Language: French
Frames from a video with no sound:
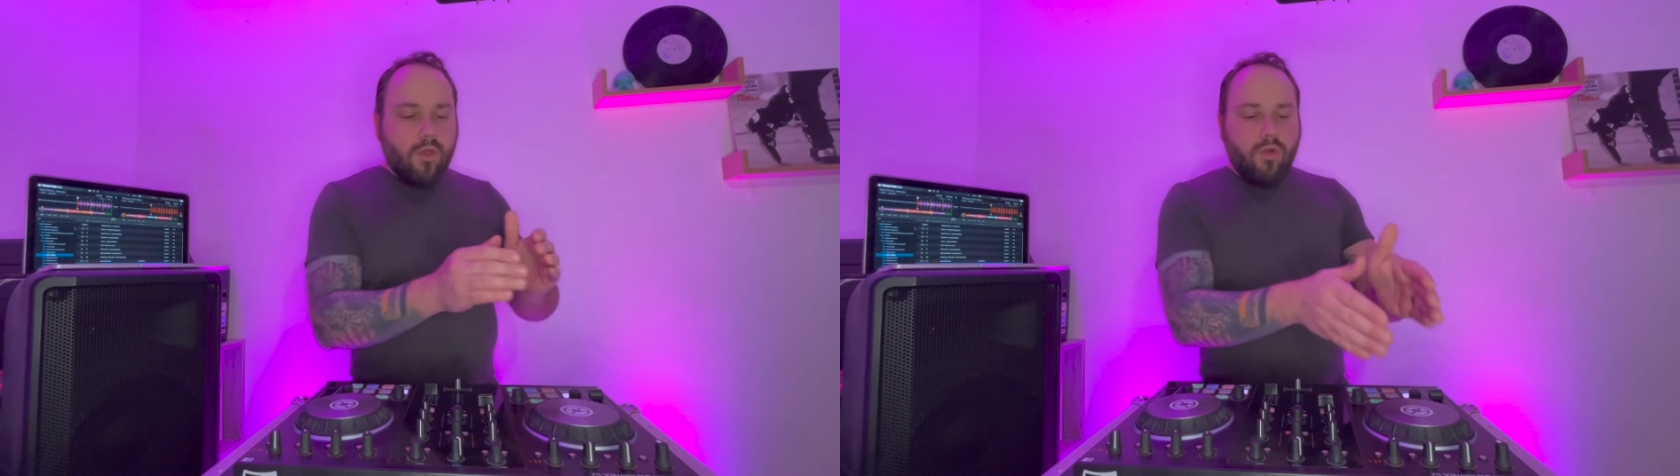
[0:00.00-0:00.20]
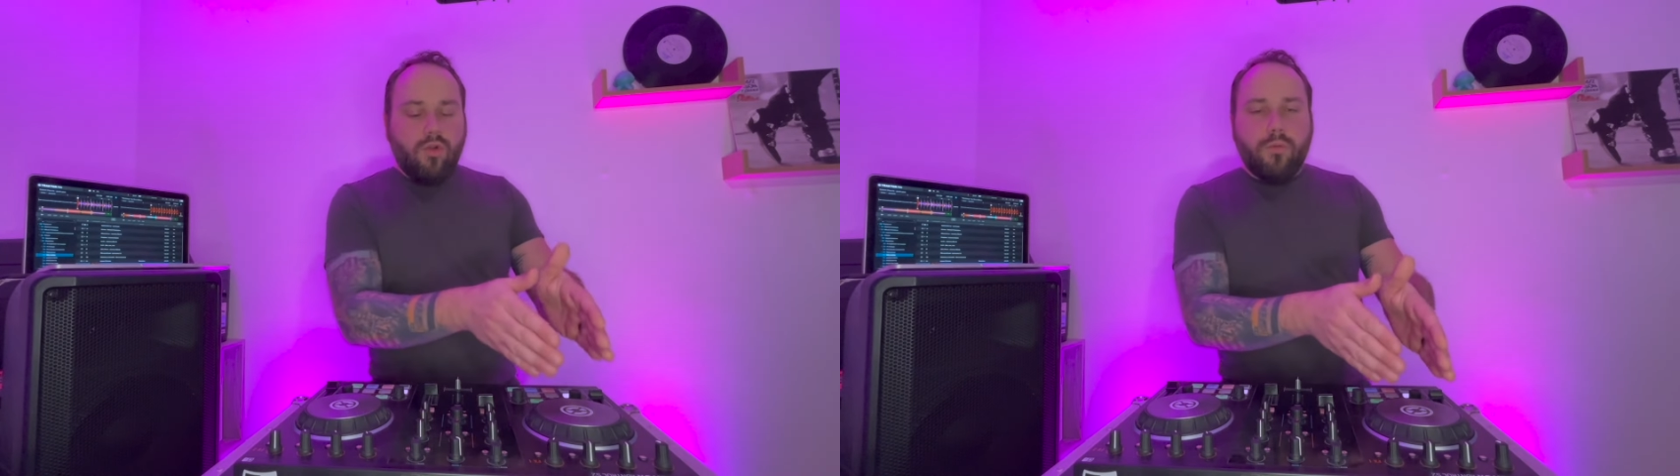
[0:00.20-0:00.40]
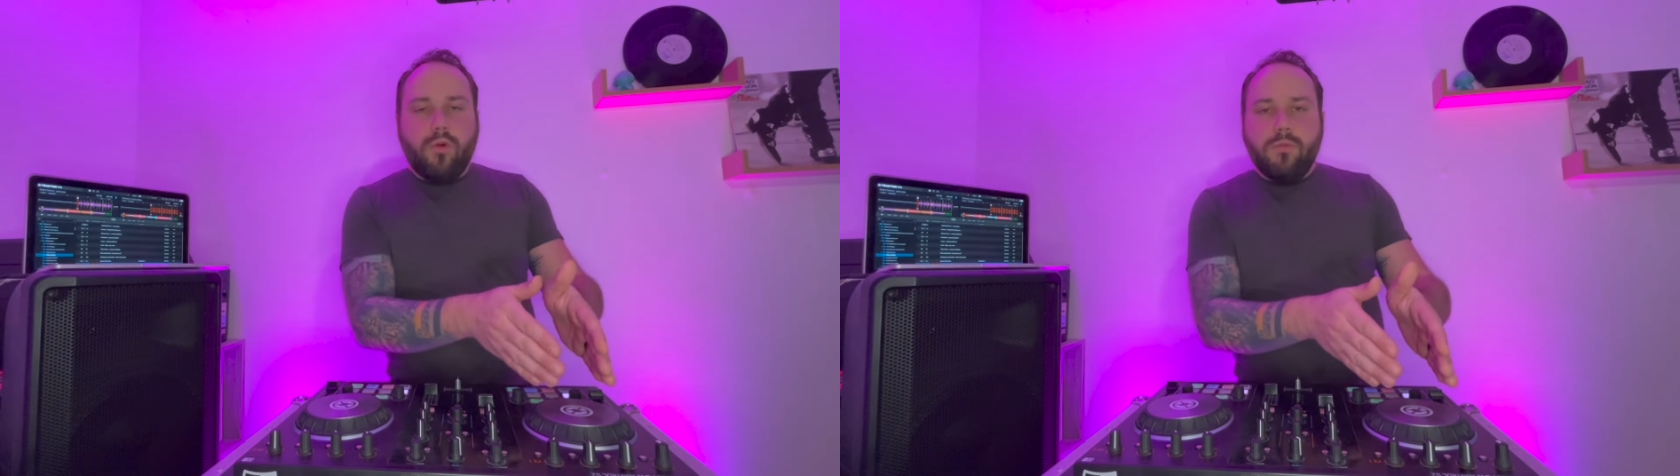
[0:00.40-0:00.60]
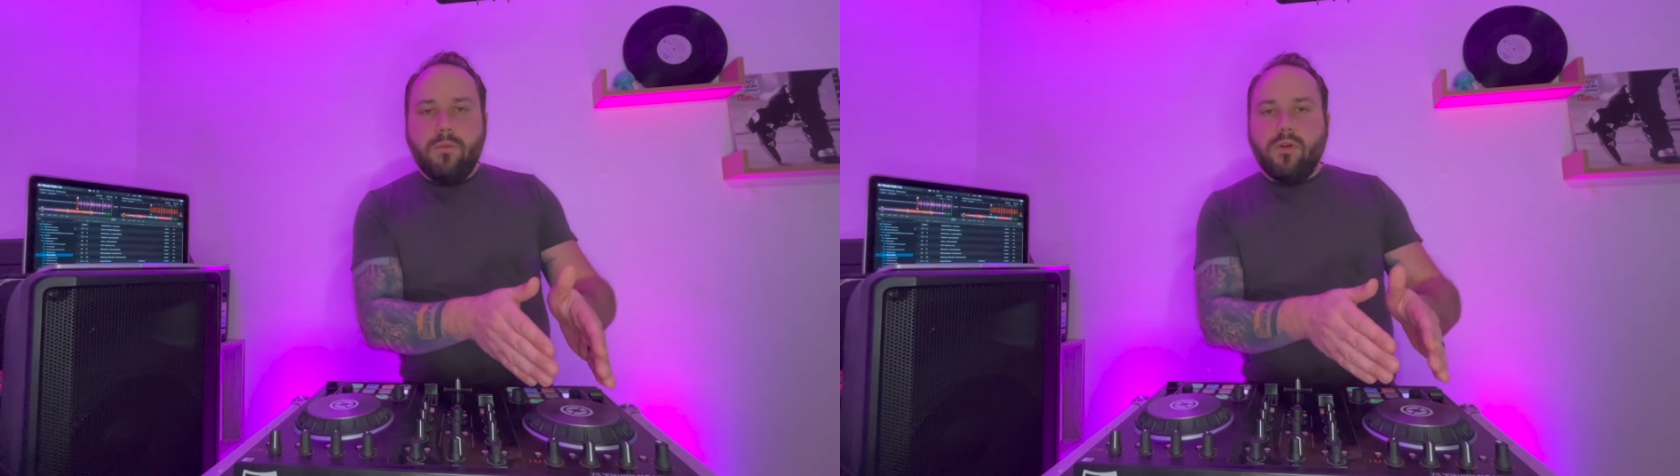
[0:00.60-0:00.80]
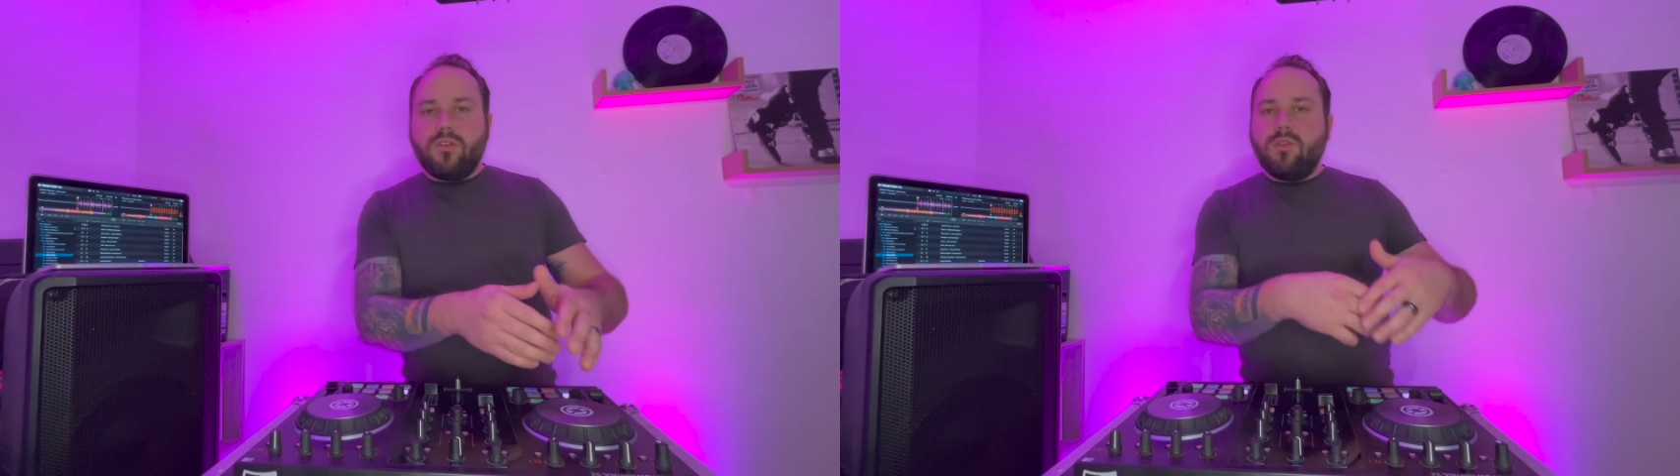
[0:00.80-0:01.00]
le premier
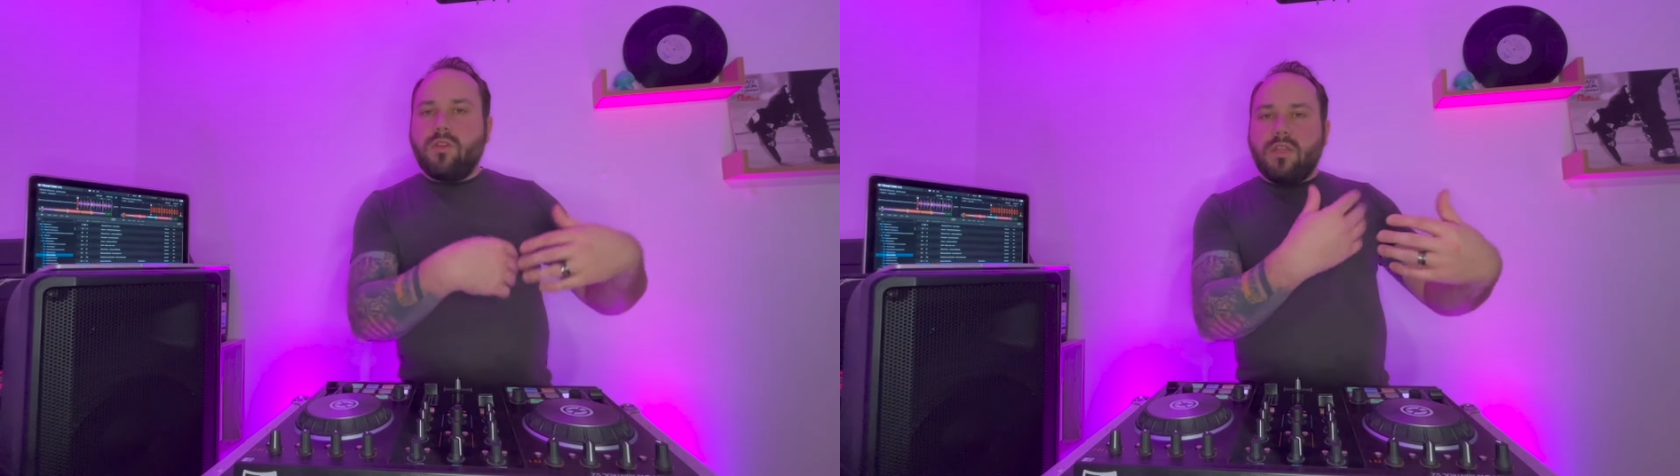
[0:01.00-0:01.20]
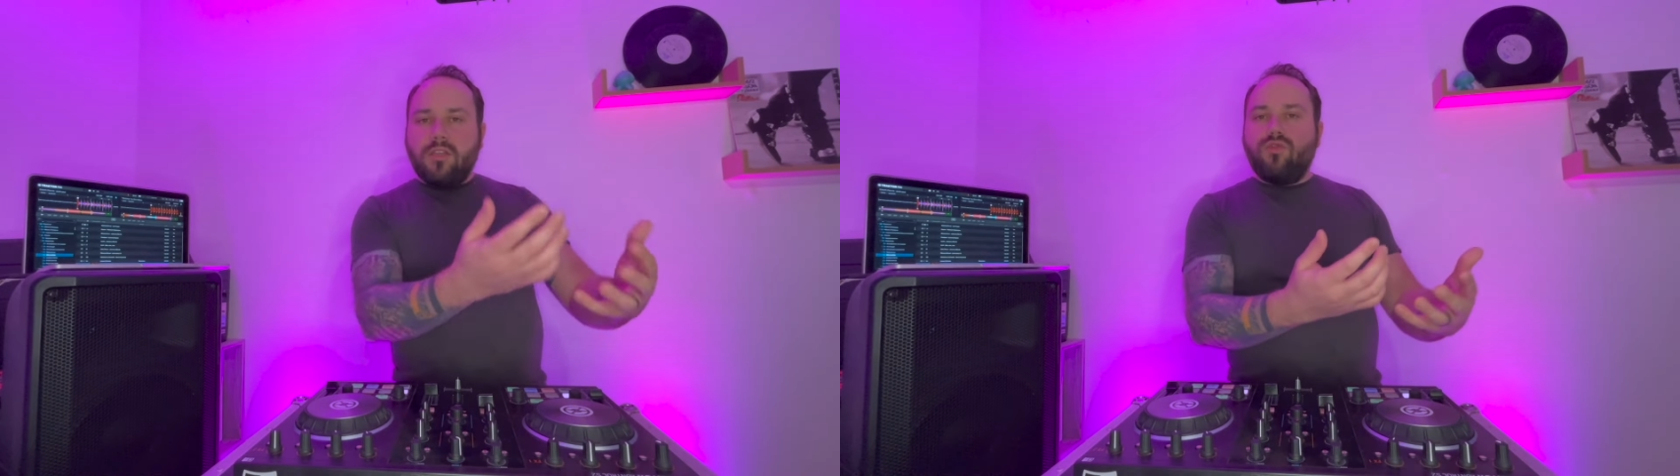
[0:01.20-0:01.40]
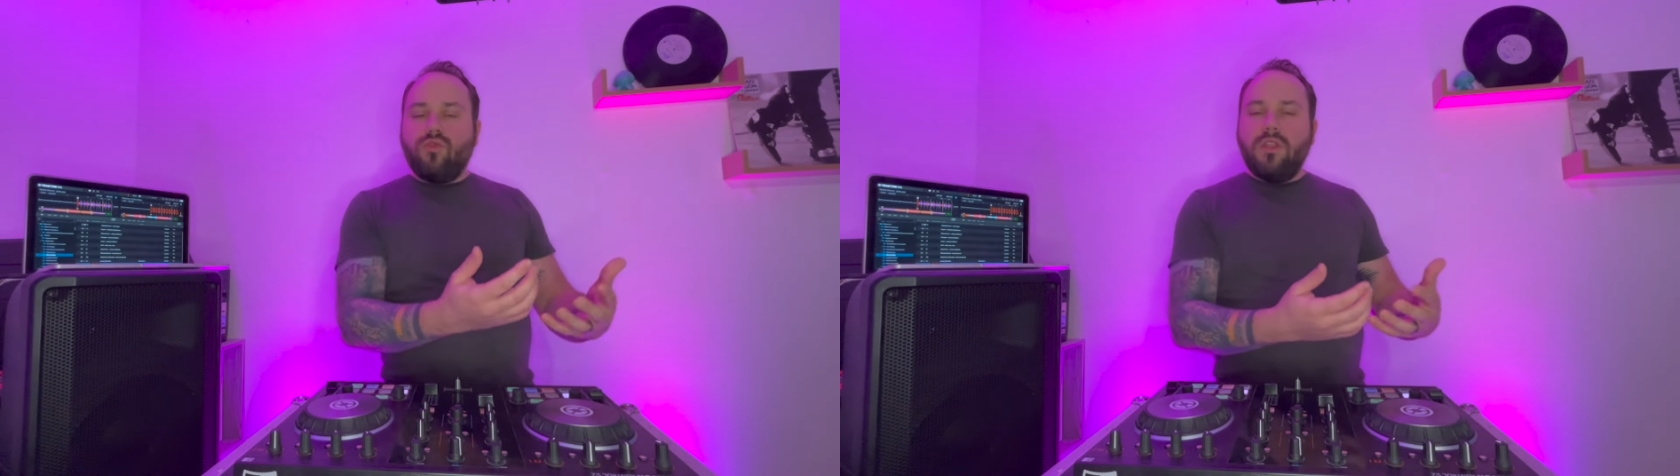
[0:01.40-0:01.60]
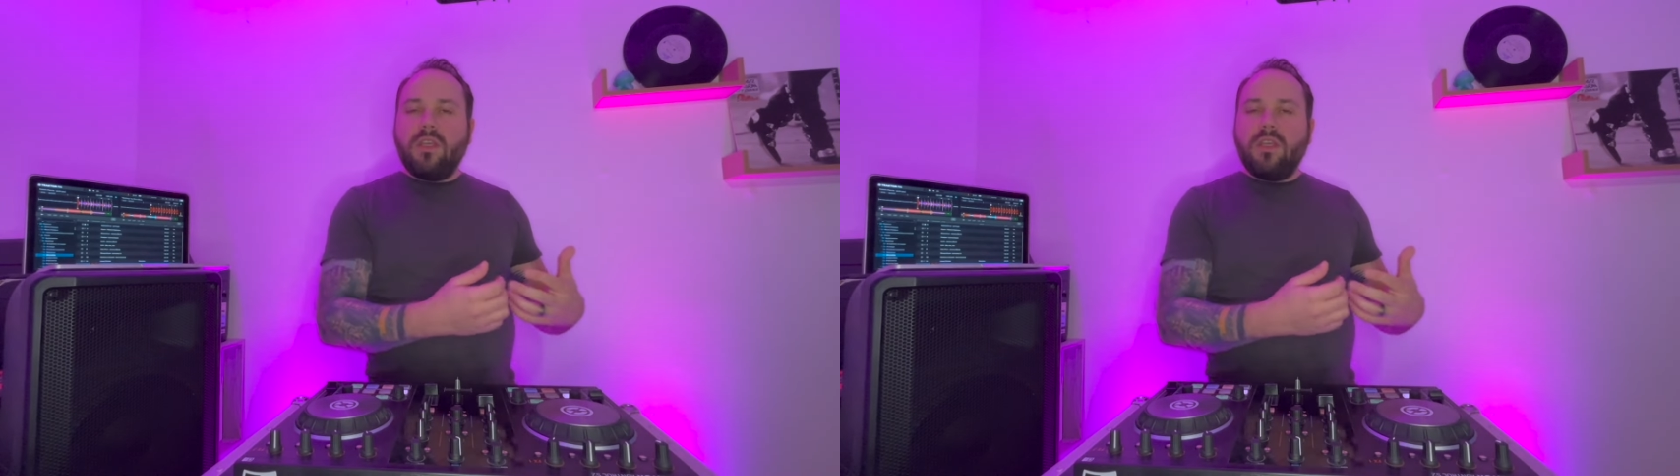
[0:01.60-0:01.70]
morceau qui est en train de tourner,